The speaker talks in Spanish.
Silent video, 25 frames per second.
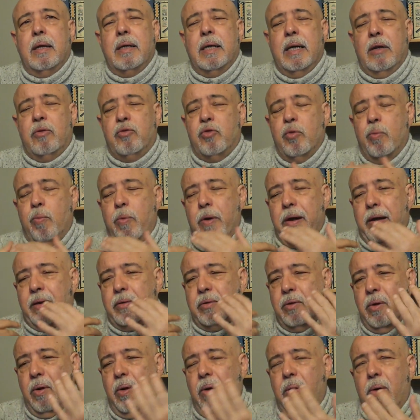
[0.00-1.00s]
y el
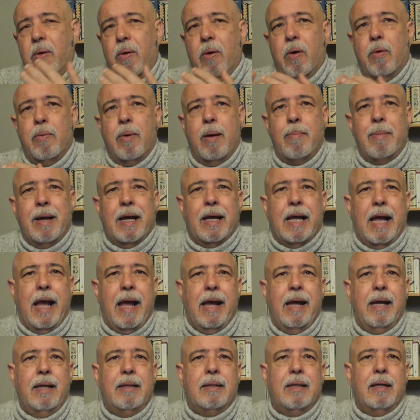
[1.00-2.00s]
supuesto
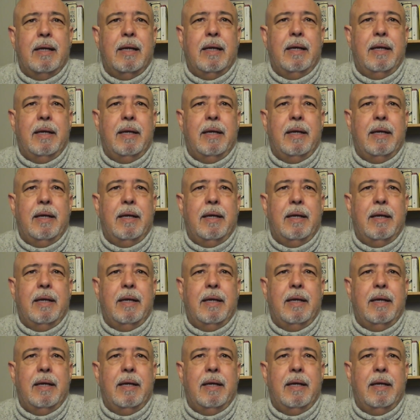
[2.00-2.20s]
Obamagate